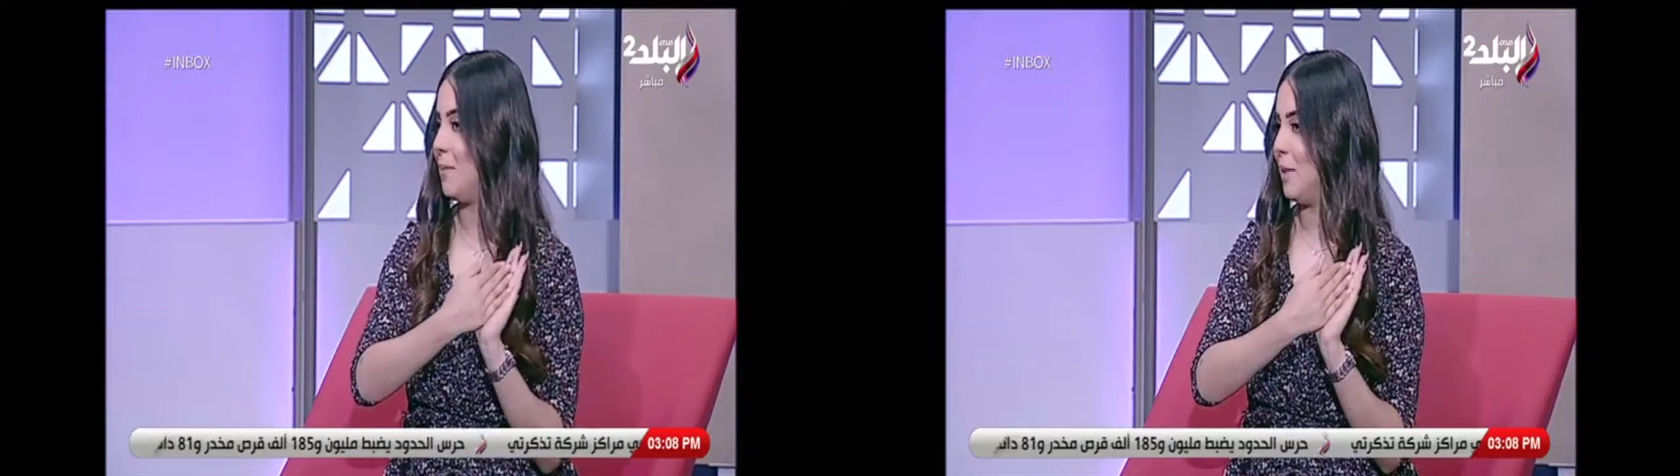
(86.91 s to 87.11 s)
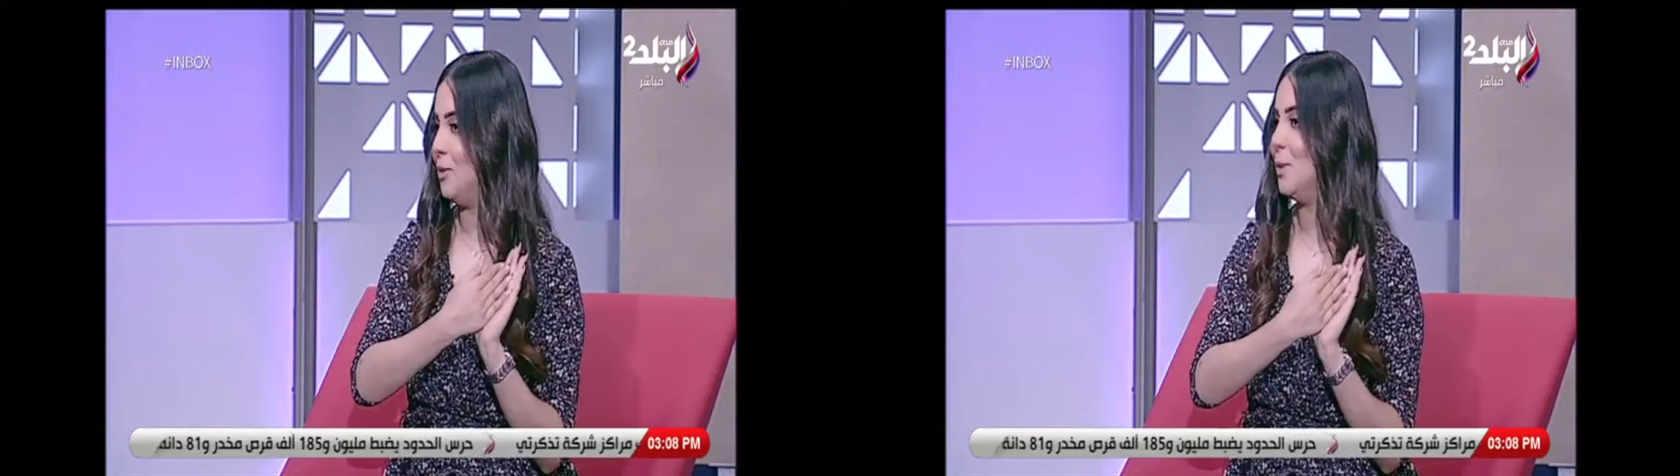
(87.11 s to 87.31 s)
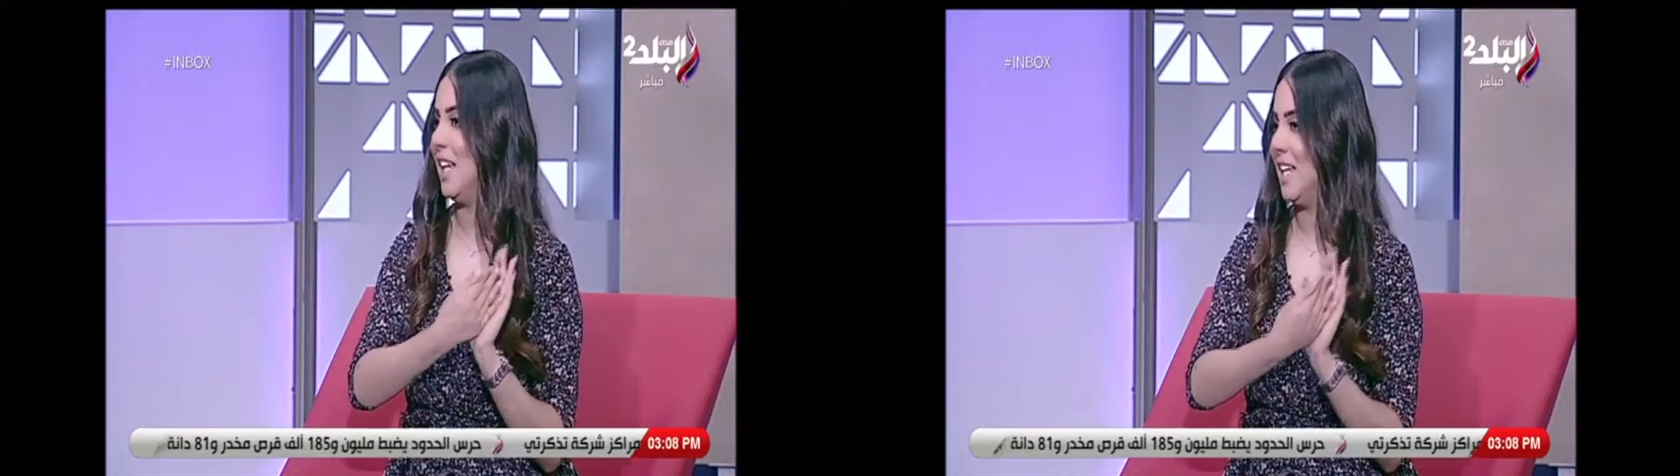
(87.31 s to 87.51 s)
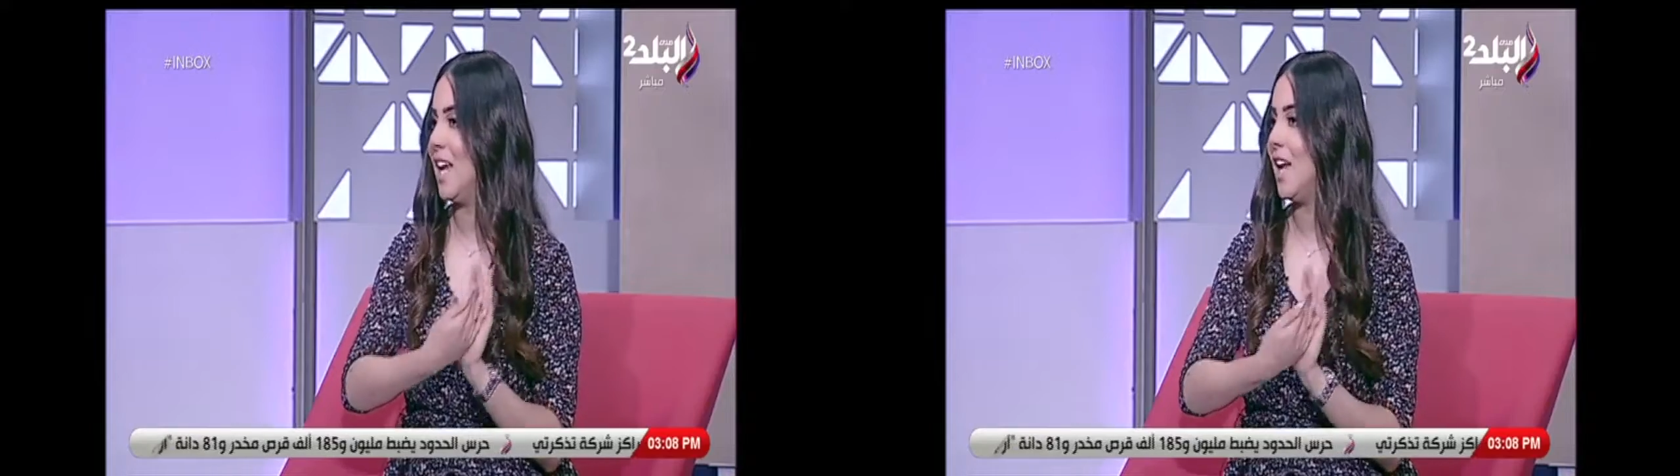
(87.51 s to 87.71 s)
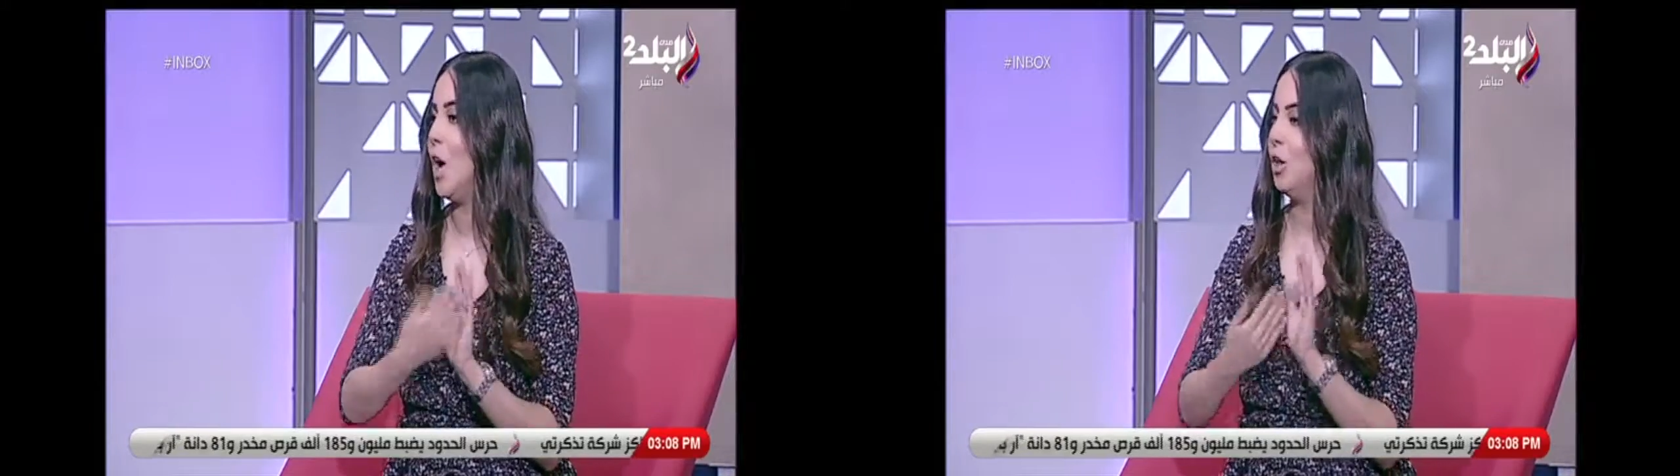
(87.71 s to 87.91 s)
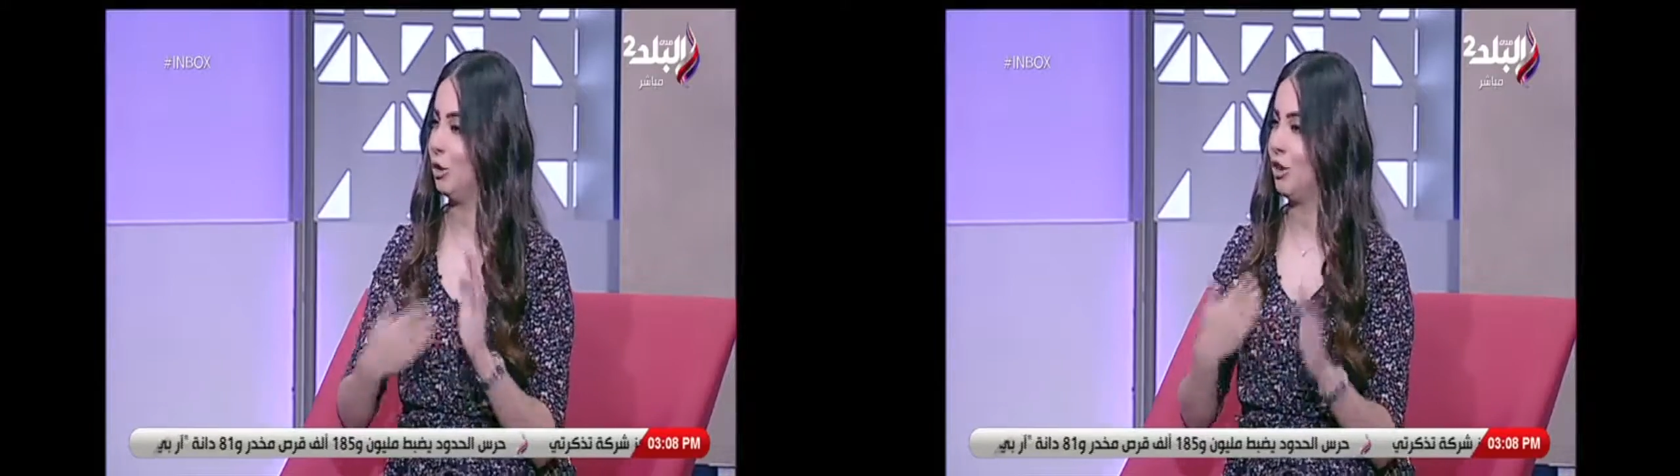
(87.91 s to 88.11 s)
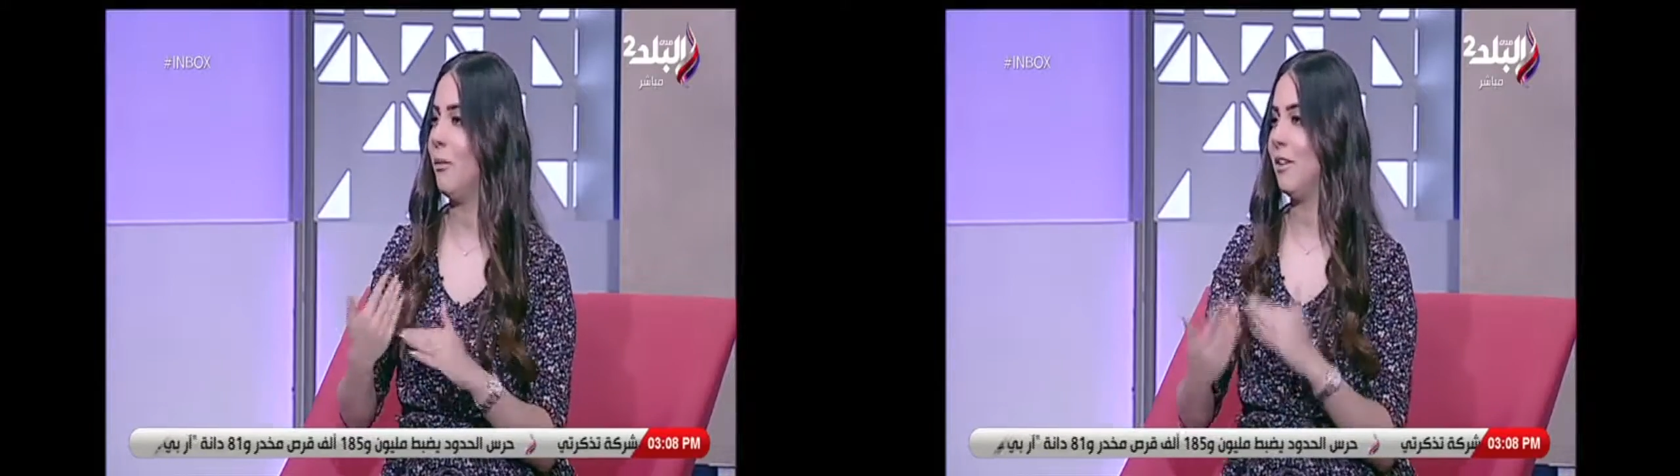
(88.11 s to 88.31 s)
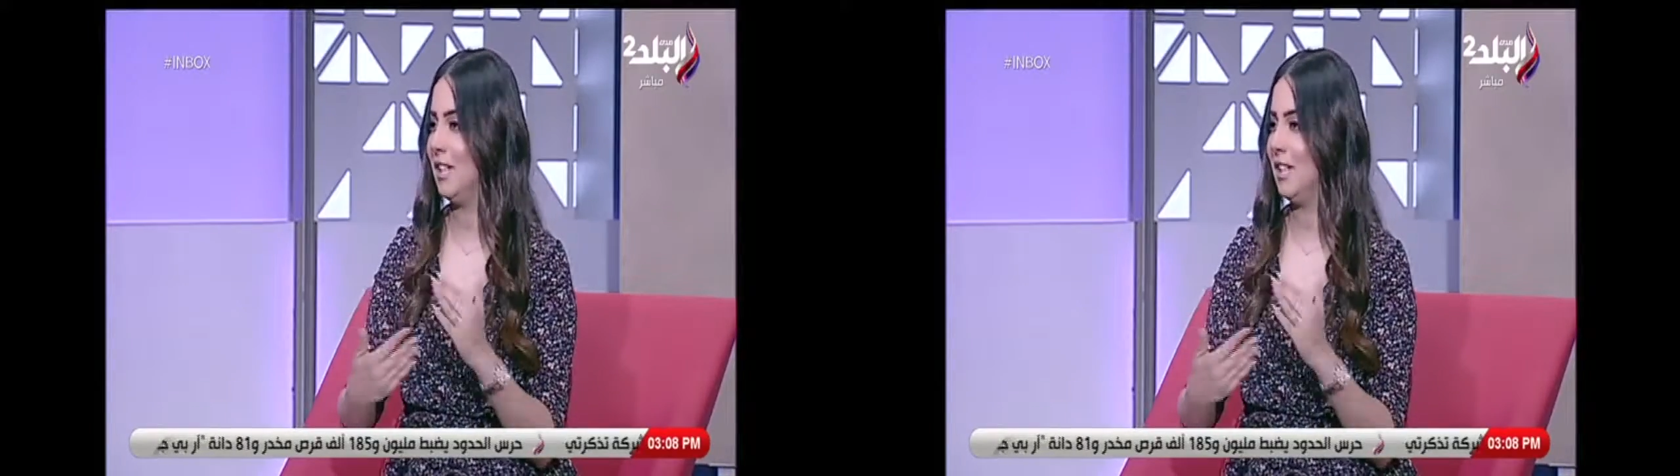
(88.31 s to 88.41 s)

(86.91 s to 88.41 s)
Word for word: اعماله اللي هي بالزبط. تعتبر